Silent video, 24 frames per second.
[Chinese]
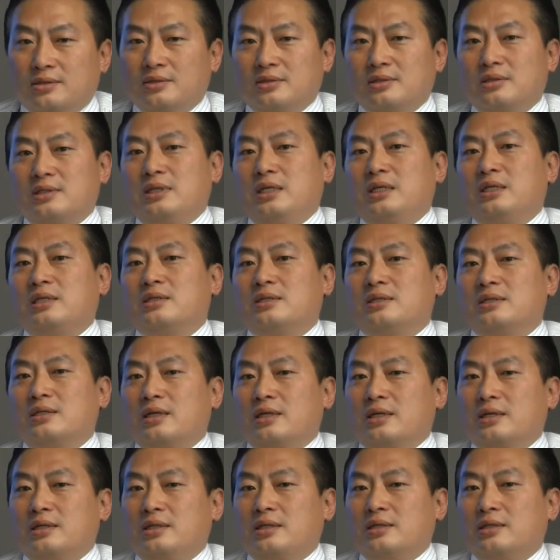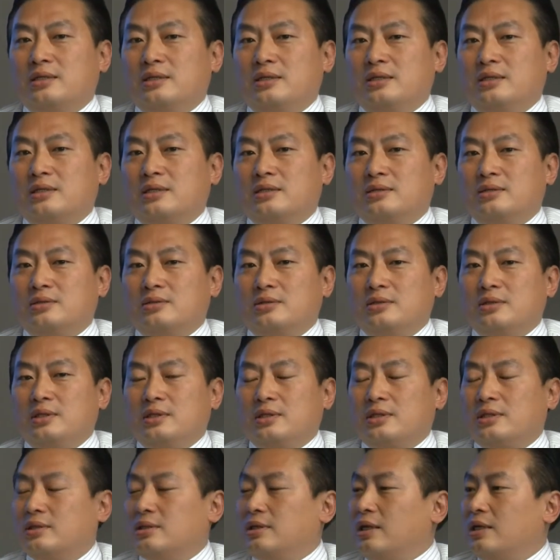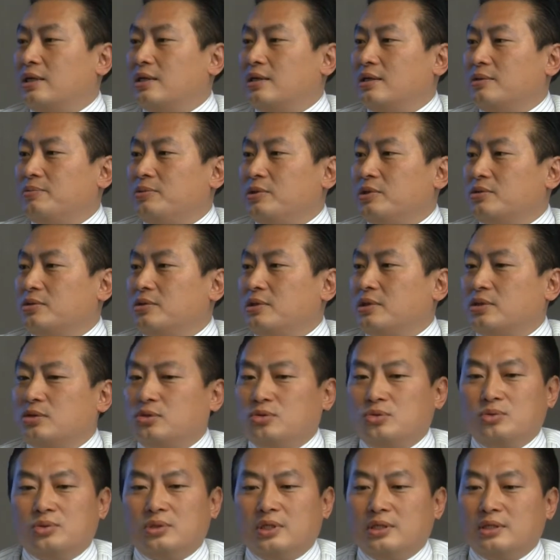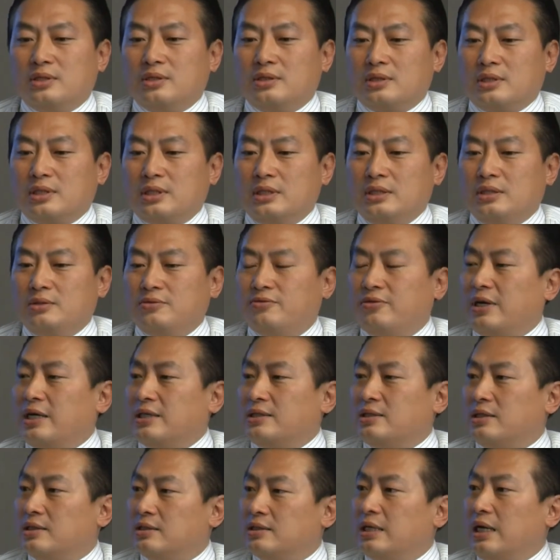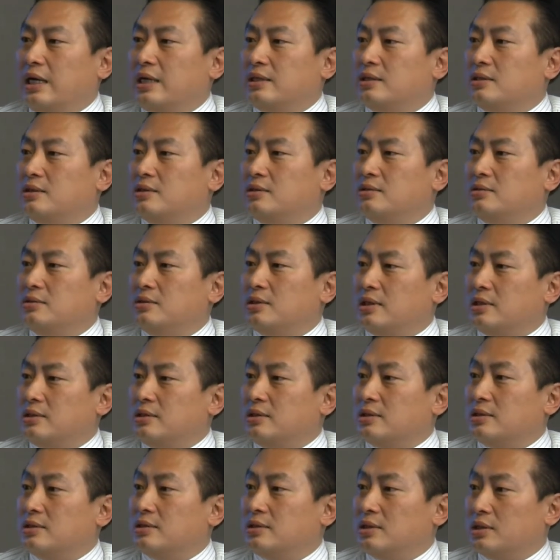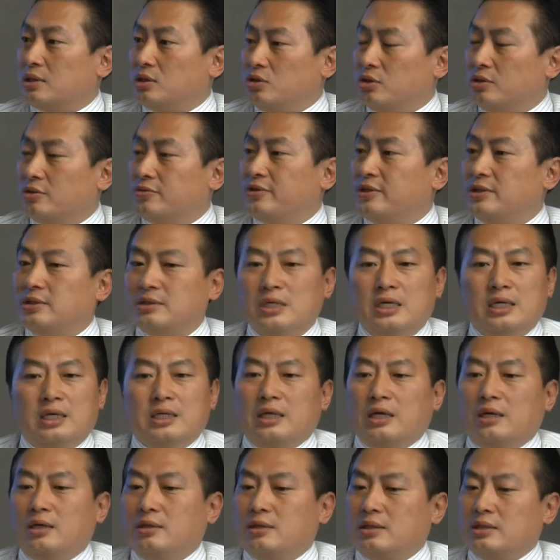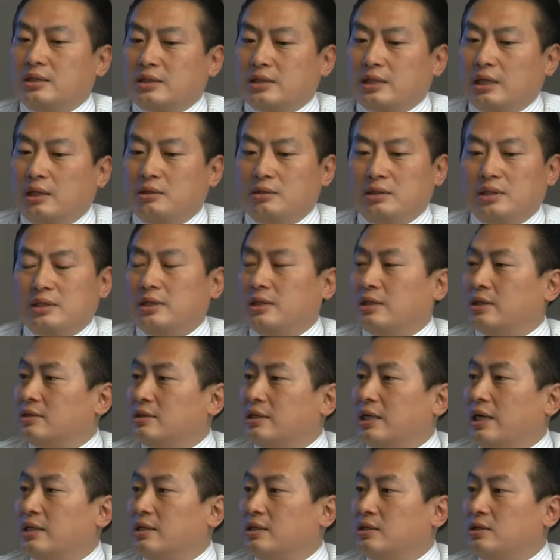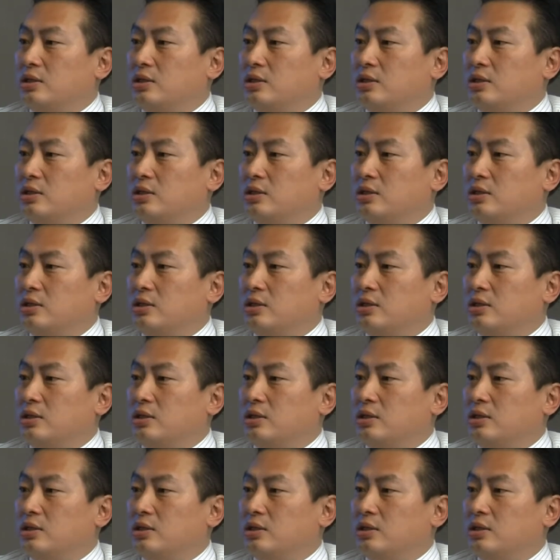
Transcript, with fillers: 一旦这其中一个呃一个一个一个呃，比如说一个租客跟你发生很大的呃这个这个纠纷，然后